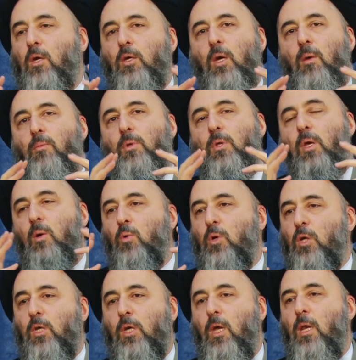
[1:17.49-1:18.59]
يبدأ
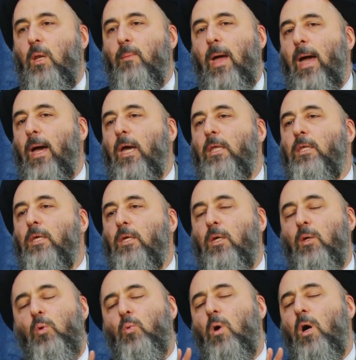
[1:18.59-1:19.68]
ويتكلم عقديا
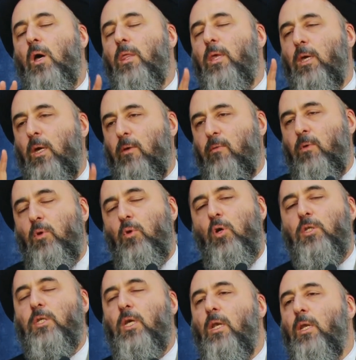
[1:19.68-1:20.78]
هو هذا يكفي
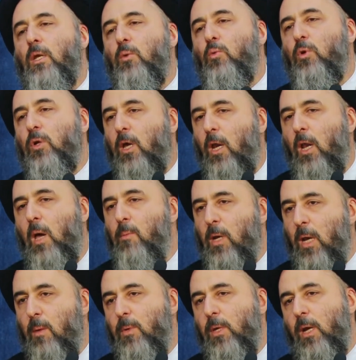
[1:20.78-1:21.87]
يوصل له نور كلام
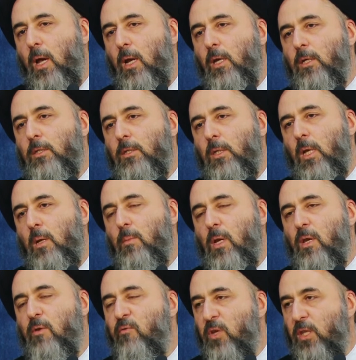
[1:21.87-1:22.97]
الأمير عليه السلام
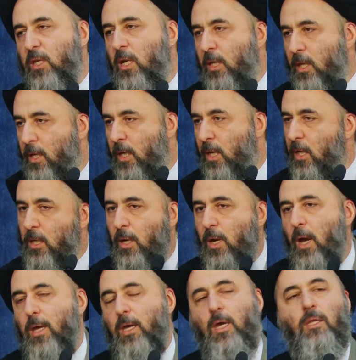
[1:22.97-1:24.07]
اللي فطرة نقية
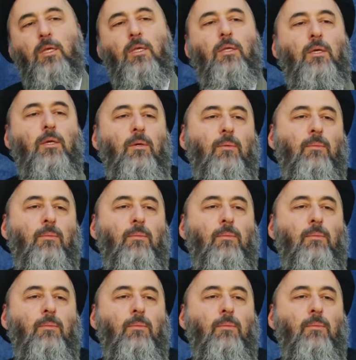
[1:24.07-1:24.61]
راح يهتدي